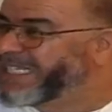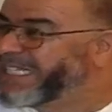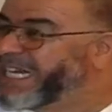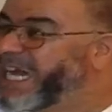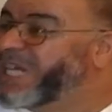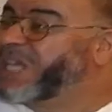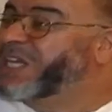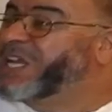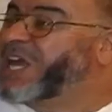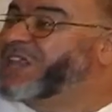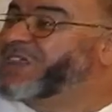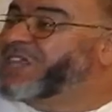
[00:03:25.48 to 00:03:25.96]

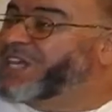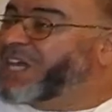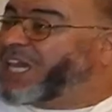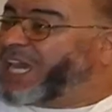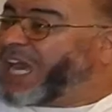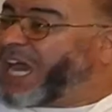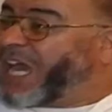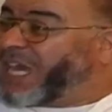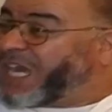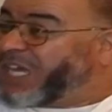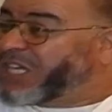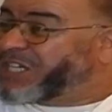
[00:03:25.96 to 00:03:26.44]
الذي
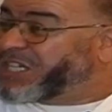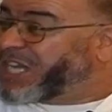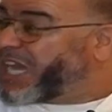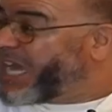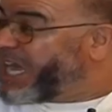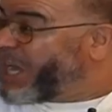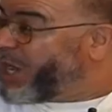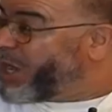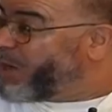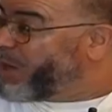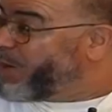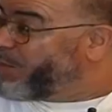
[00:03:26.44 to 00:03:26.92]
خرج
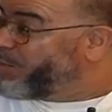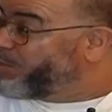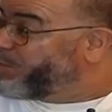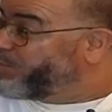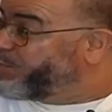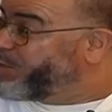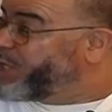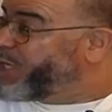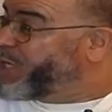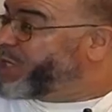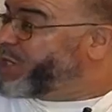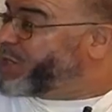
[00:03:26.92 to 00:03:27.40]

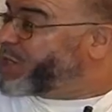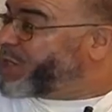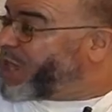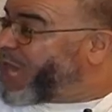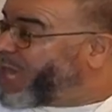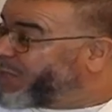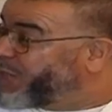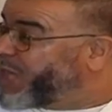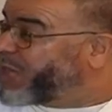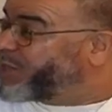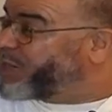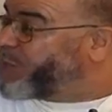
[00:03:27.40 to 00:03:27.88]

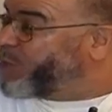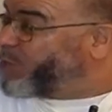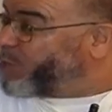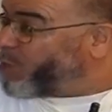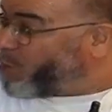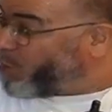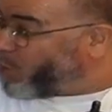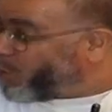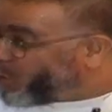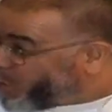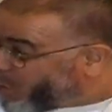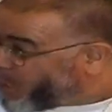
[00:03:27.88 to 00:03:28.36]
بإرادته
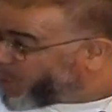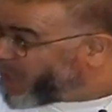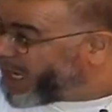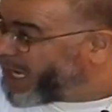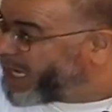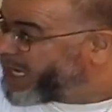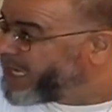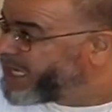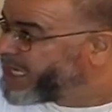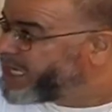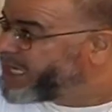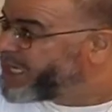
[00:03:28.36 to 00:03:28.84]

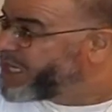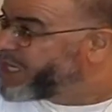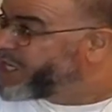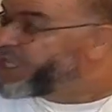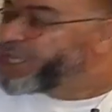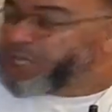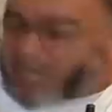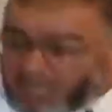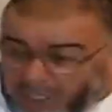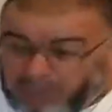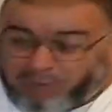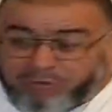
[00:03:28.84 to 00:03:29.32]
الحرة
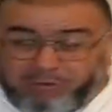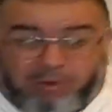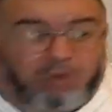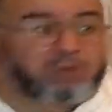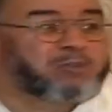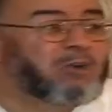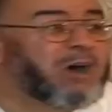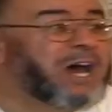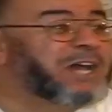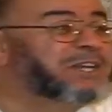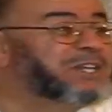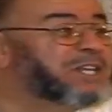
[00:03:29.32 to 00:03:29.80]

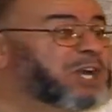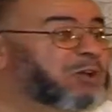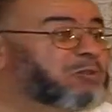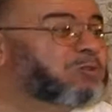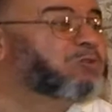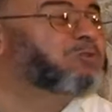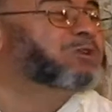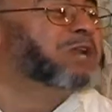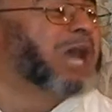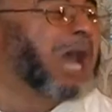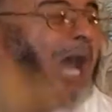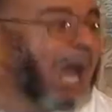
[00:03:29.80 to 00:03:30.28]
يرفض أن
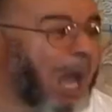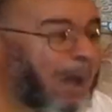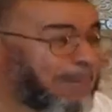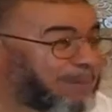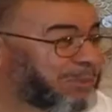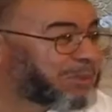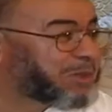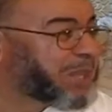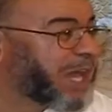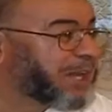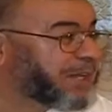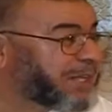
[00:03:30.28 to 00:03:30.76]
يكون
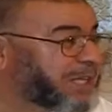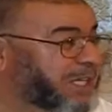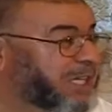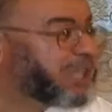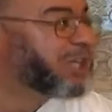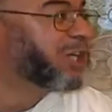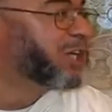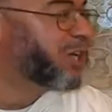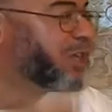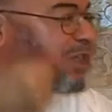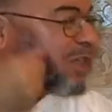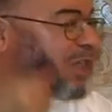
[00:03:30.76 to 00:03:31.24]
عبدا
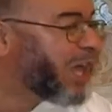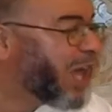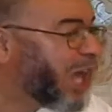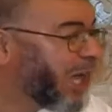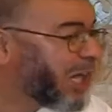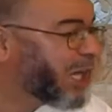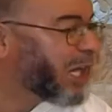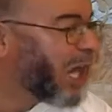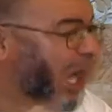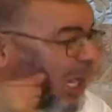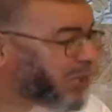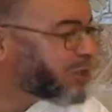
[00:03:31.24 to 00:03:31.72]

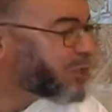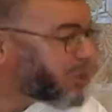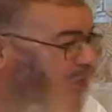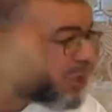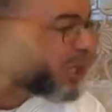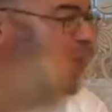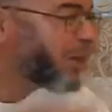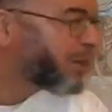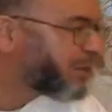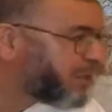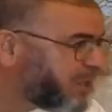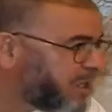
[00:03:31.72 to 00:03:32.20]
لحذاء
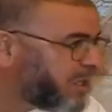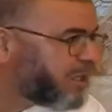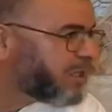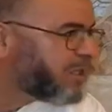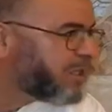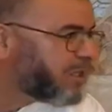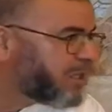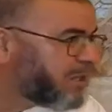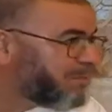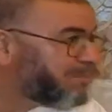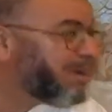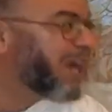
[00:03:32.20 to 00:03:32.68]
العسكر
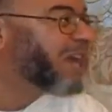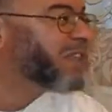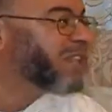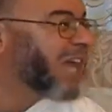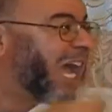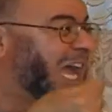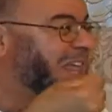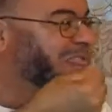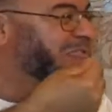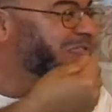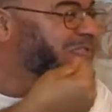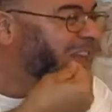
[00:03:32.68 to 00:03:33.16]
بعد
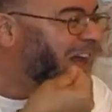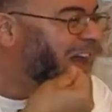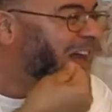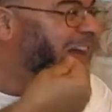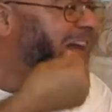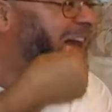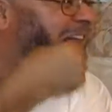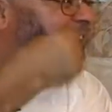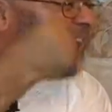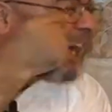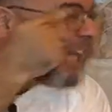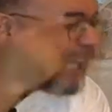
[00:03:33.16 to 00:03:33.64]
أن
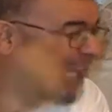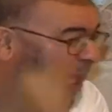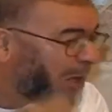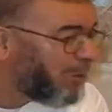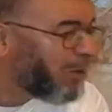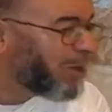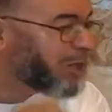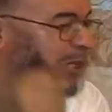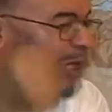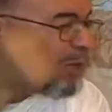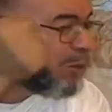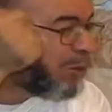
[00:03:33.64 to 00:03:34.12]
ذاق
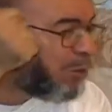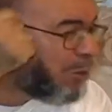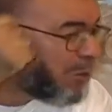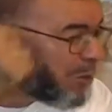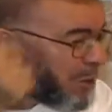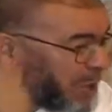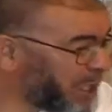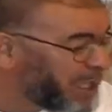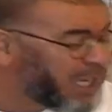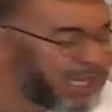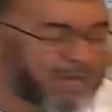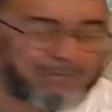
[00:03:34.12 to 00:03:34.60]
حلاوة
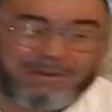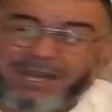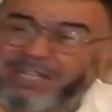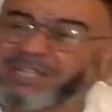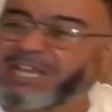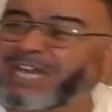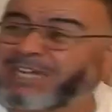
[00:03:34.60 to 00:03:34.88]
الحرية بعد